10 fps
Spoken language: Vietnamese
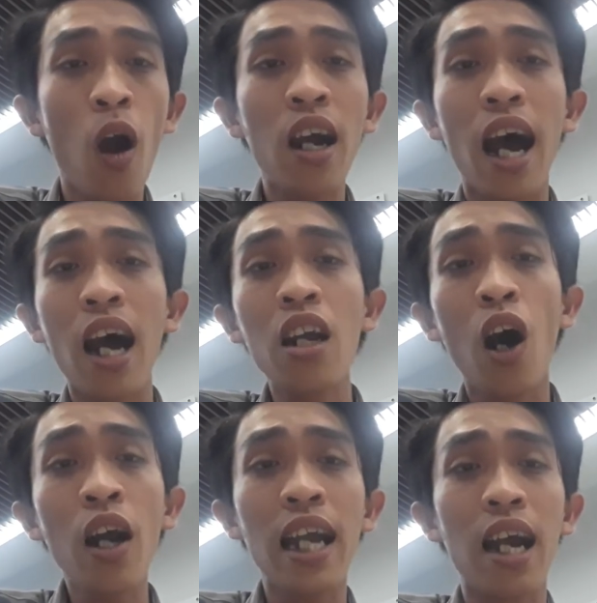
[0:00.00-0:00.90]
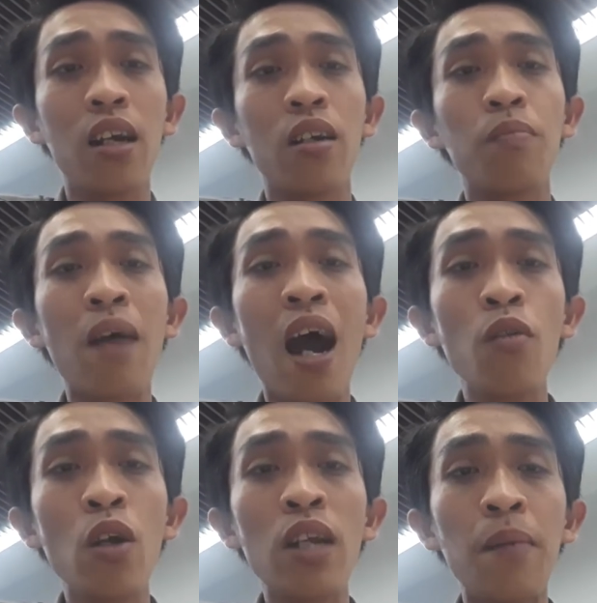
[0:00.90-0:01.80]
ở đó gần bao
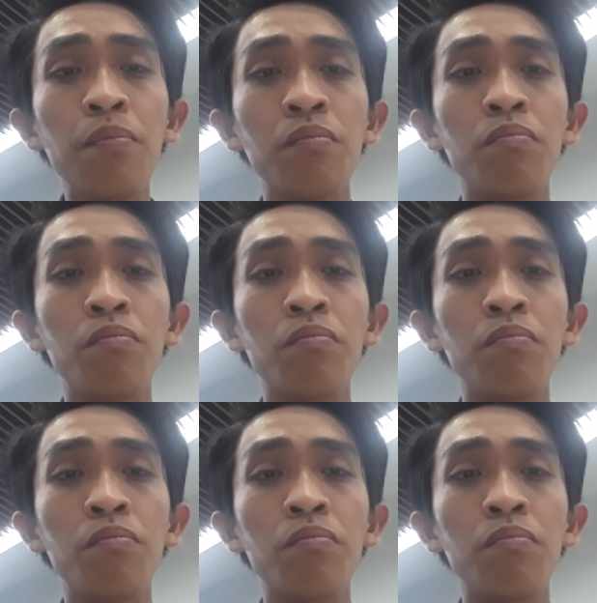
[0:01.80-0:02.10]
nhiêu năm